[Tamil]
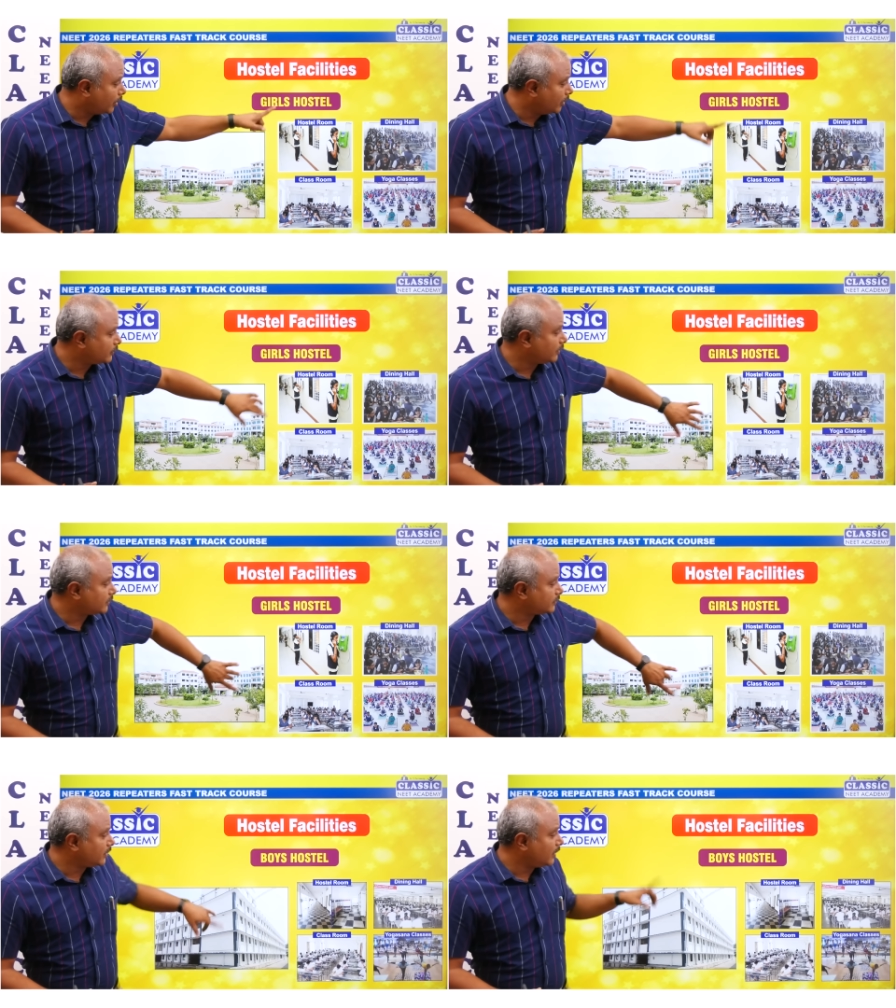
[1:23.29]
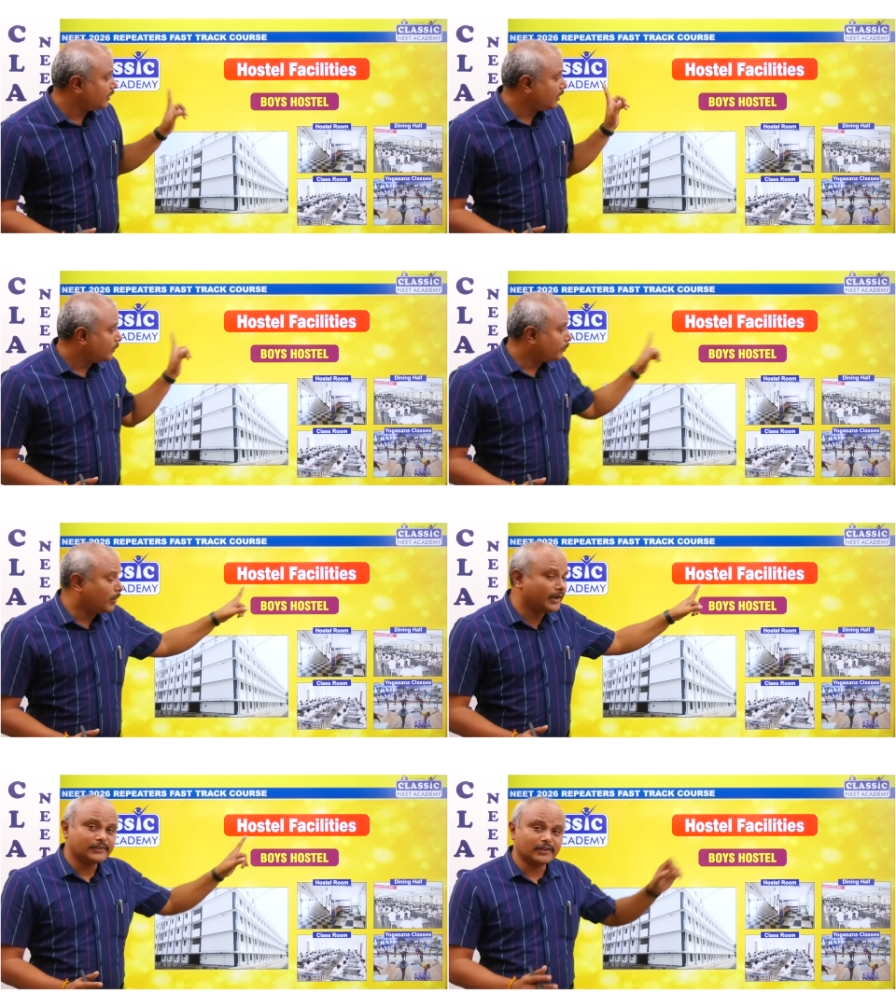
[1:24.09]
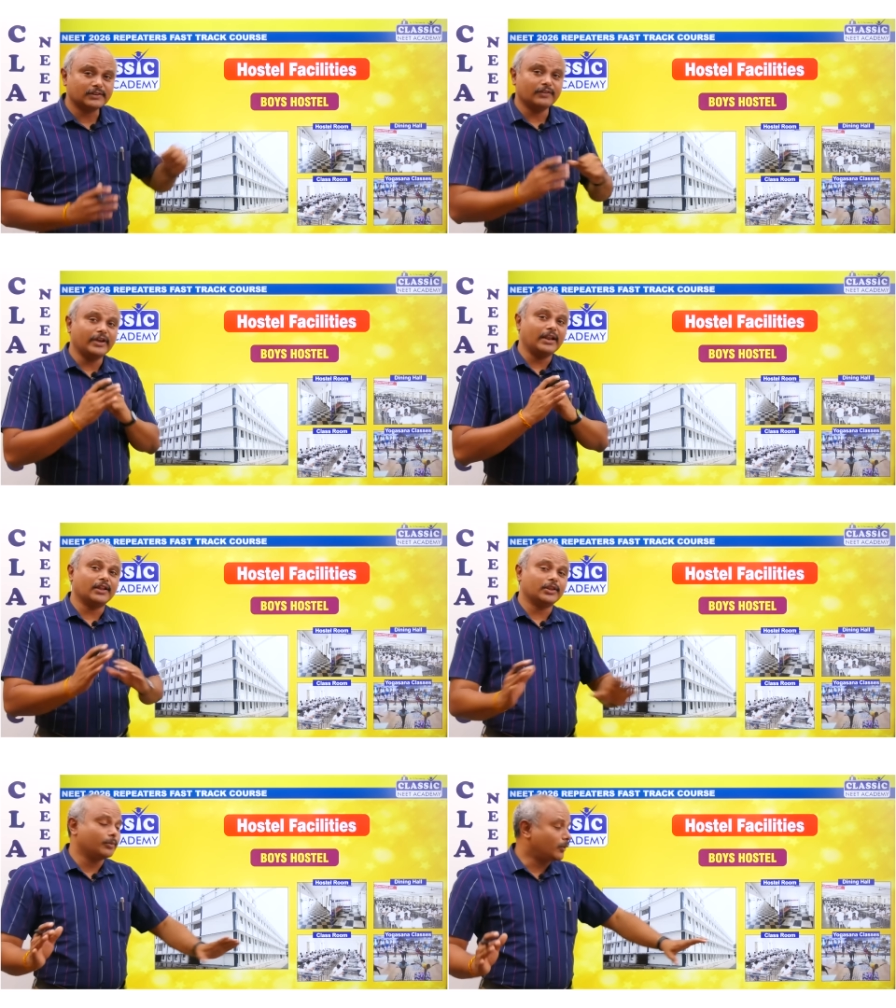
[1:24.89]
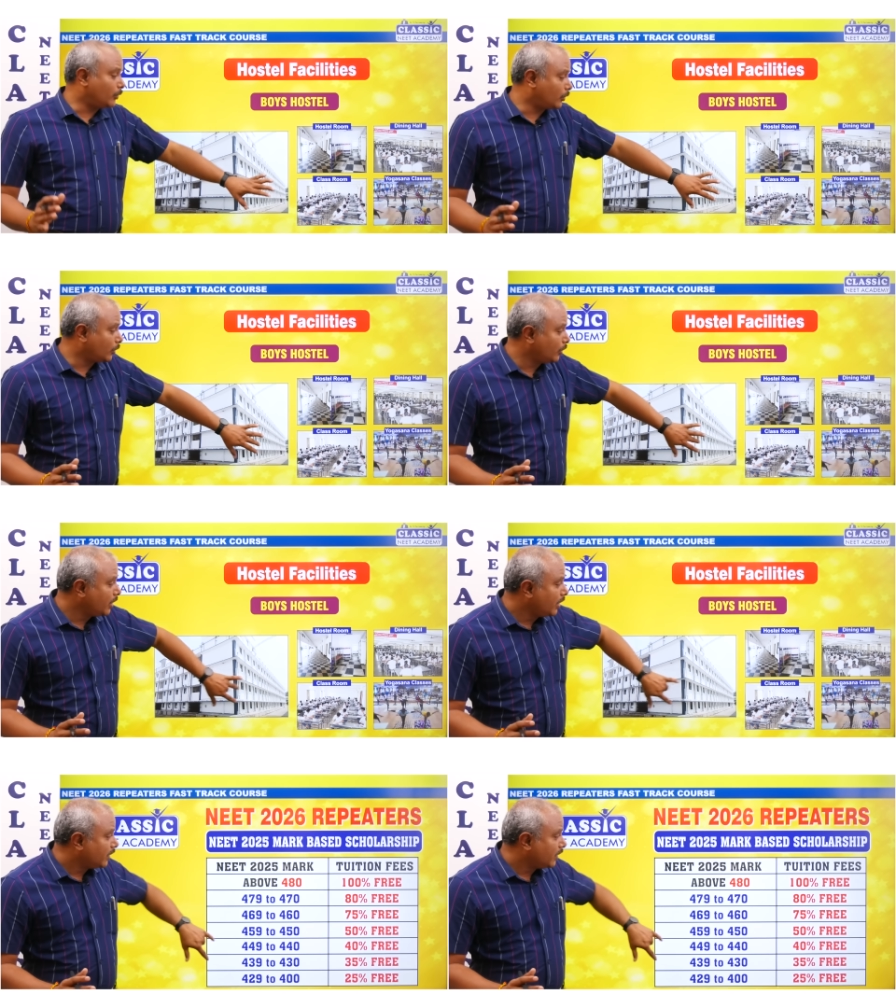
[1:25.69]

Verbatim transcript: கேர்ள்ஸ் ஹாஸ்டல் பாய்ஸ் அஸ்லிம் எல்லாத்துக்குமே கொடுக்குறோம்